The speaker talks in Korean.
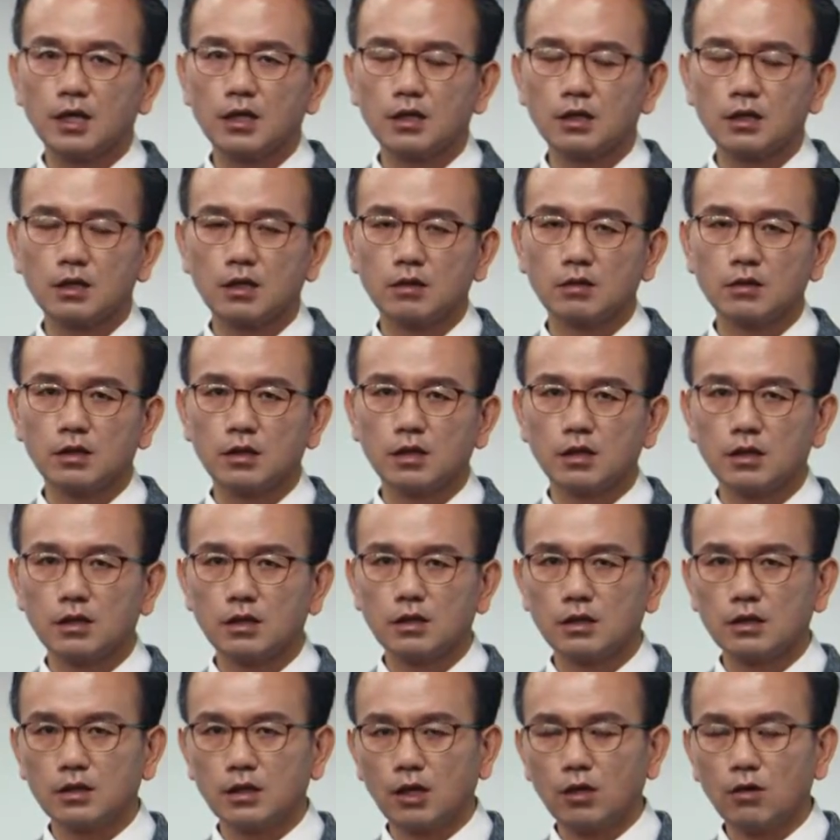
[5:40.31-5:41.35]
그렇다 어,
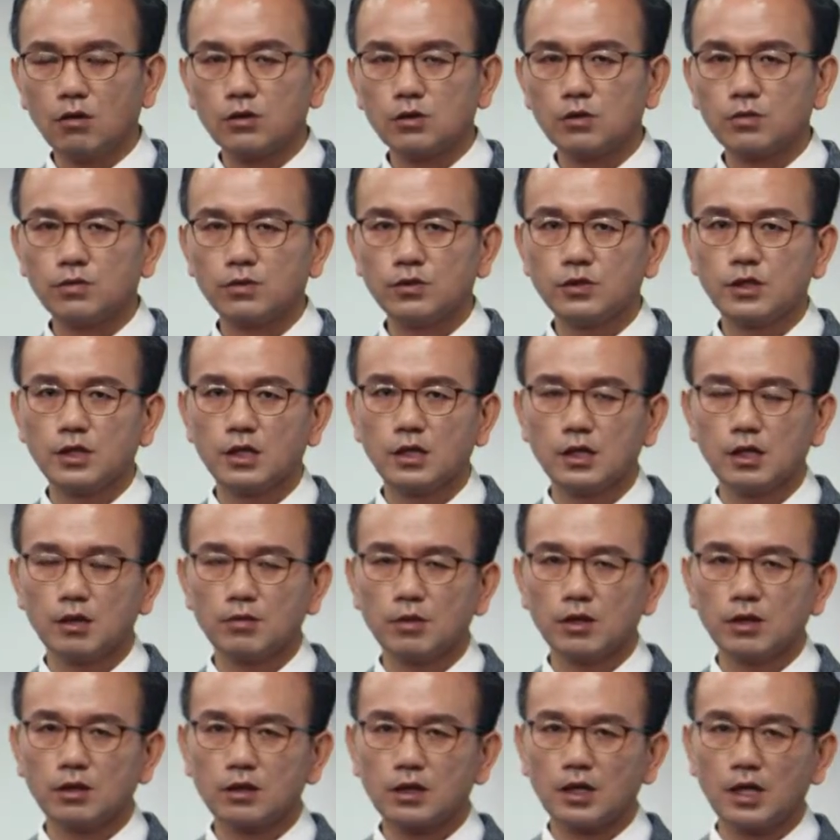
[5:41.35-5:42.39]
내용을 좀 보시게
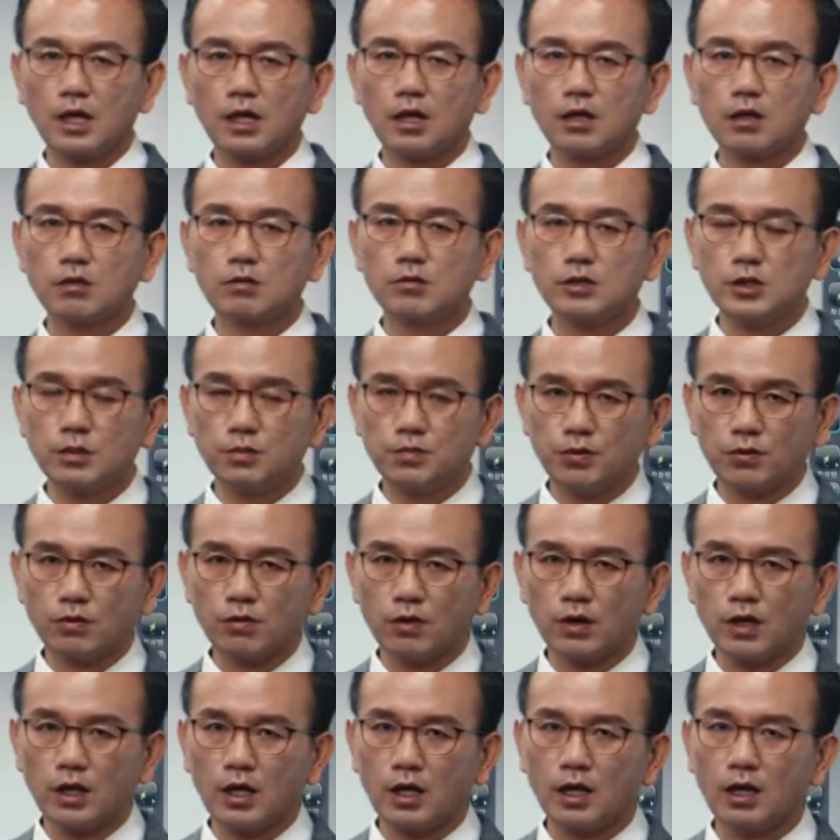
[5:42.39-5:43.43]
되면 계약금
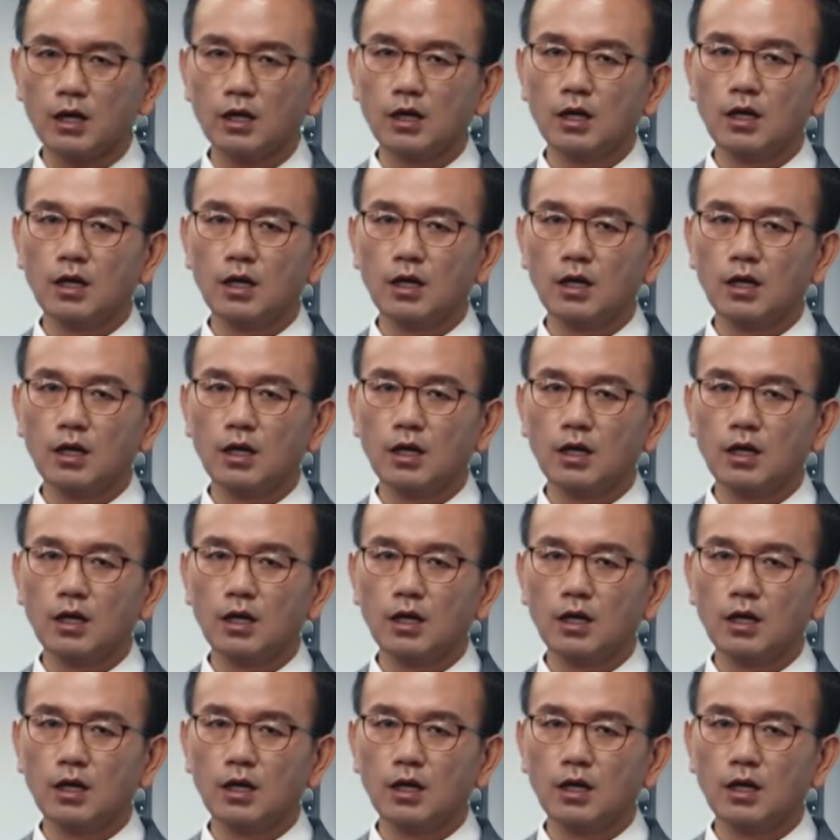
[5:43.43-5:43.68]
10%에